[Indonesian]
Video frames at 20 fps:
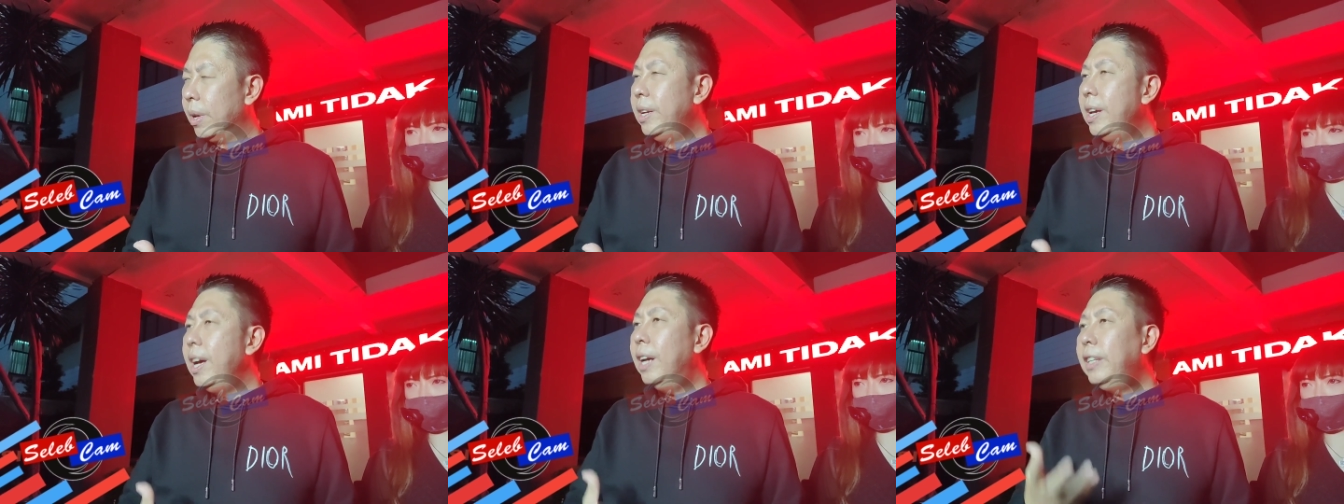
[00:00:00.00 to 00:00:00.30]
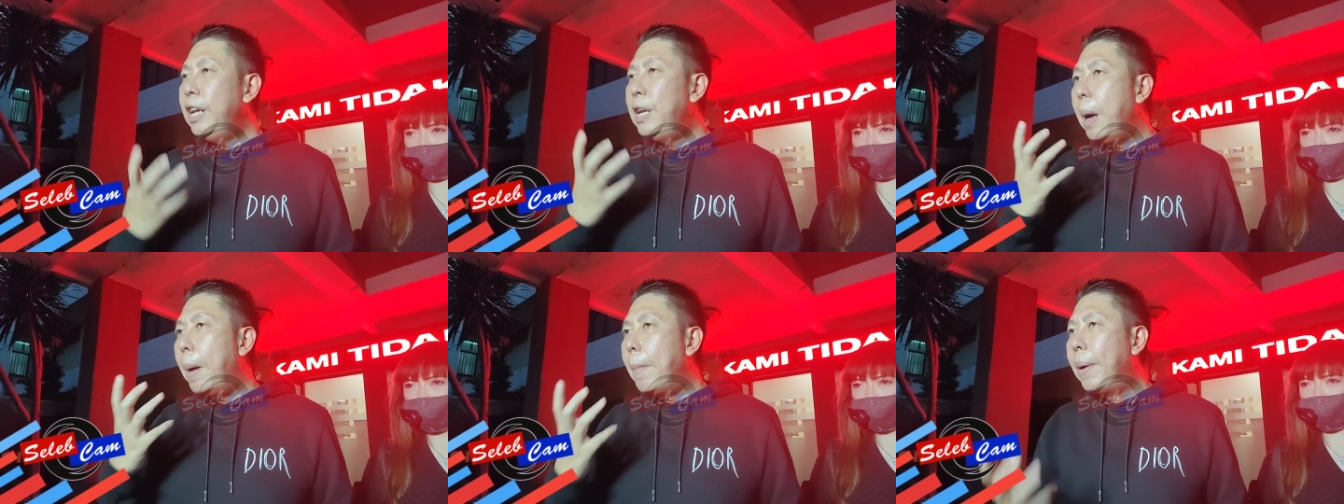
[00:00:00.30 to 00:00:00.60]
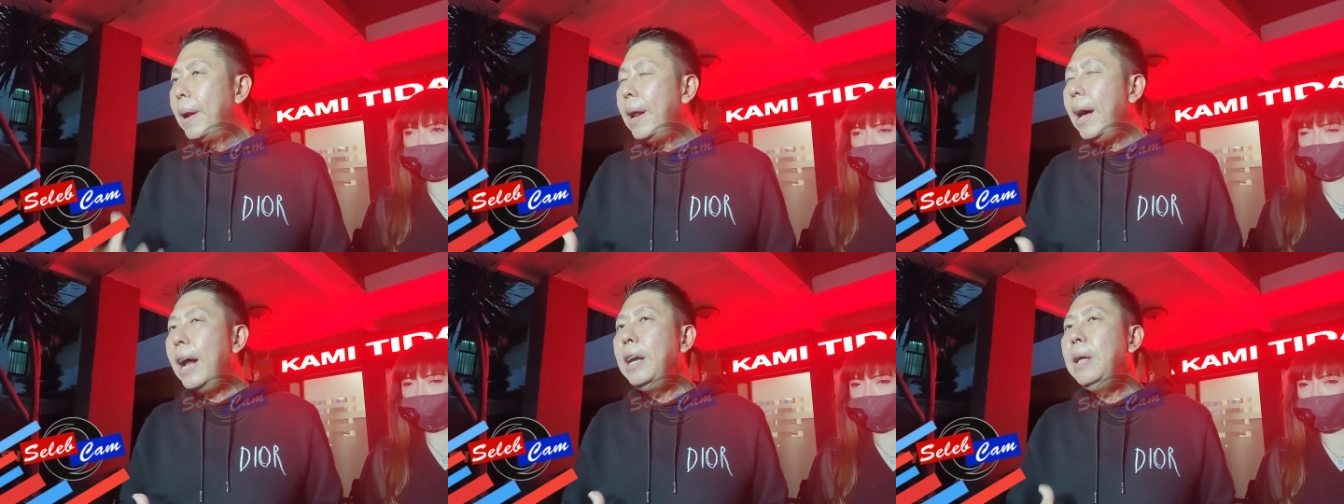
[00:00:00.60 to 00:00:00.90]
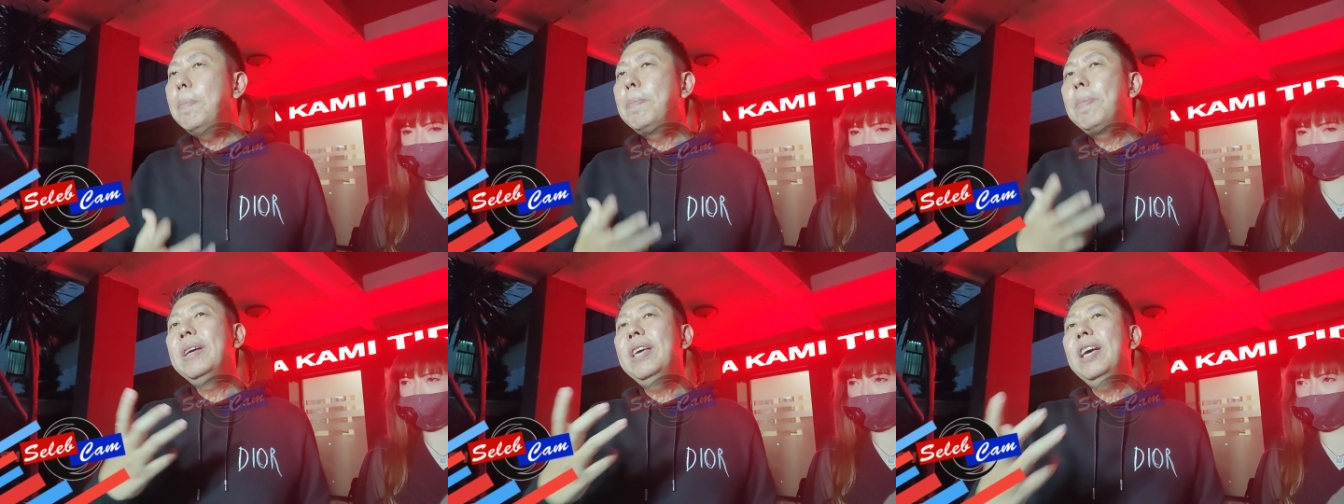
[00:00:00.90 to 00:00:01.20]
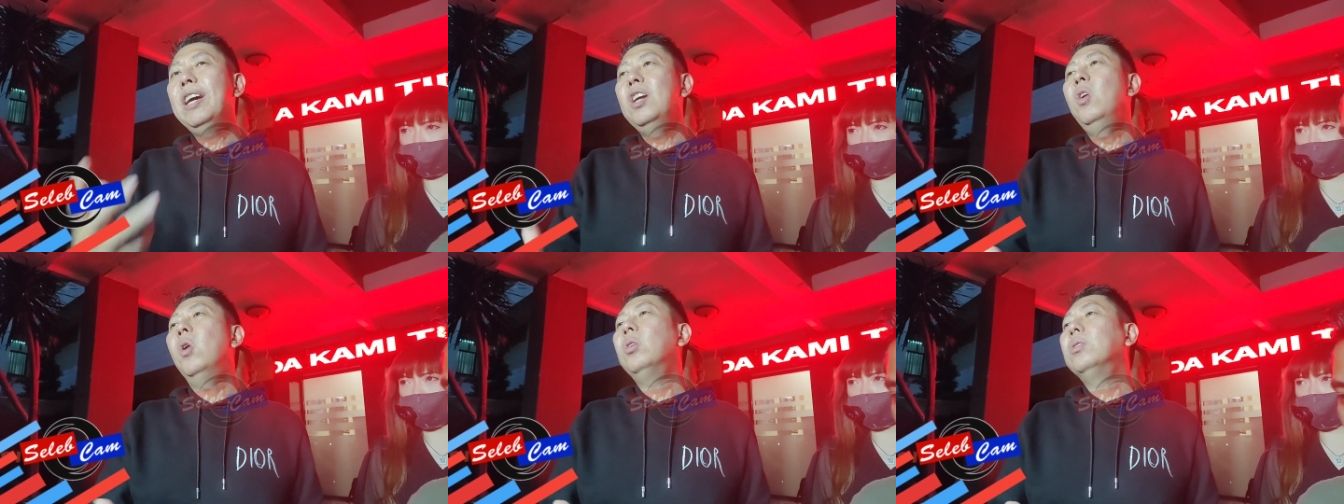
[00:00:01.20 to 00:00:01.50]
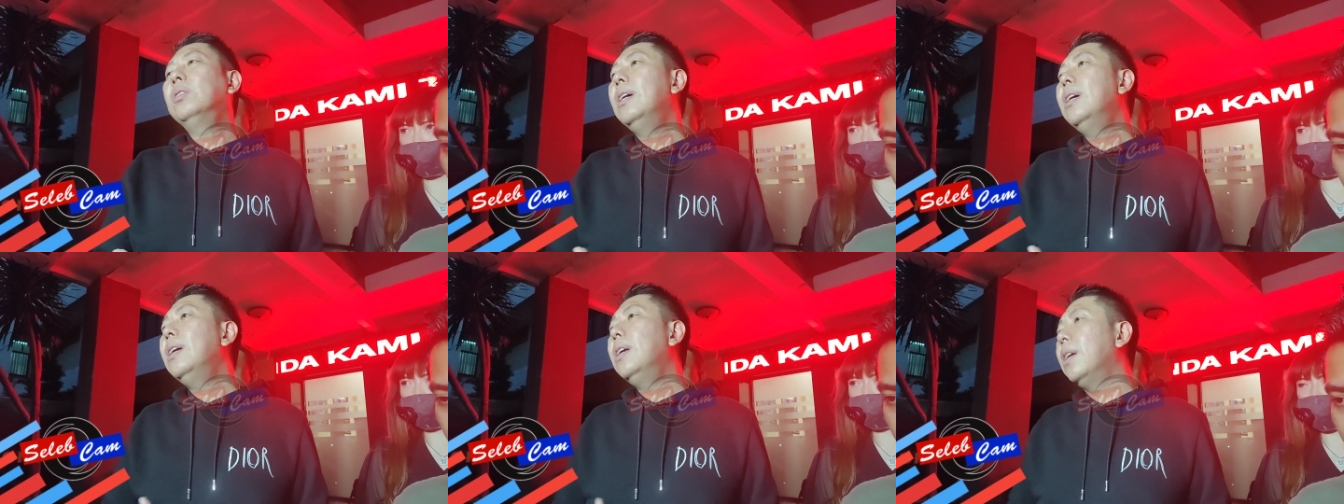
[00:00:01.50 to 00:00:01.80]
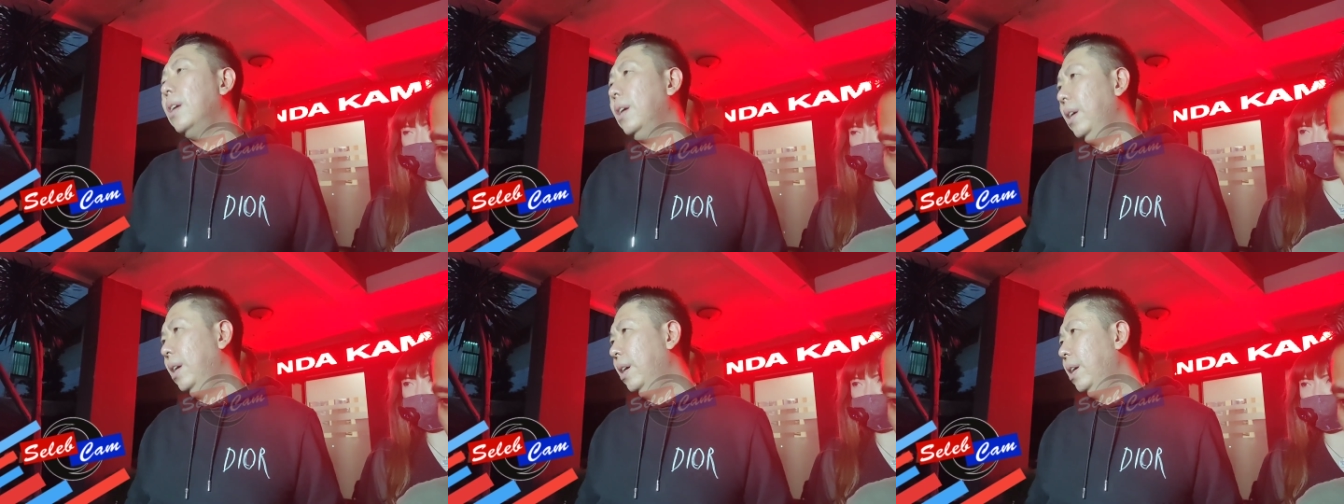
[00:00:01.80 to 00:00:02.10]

Dia tidak berani pergi ke dokter.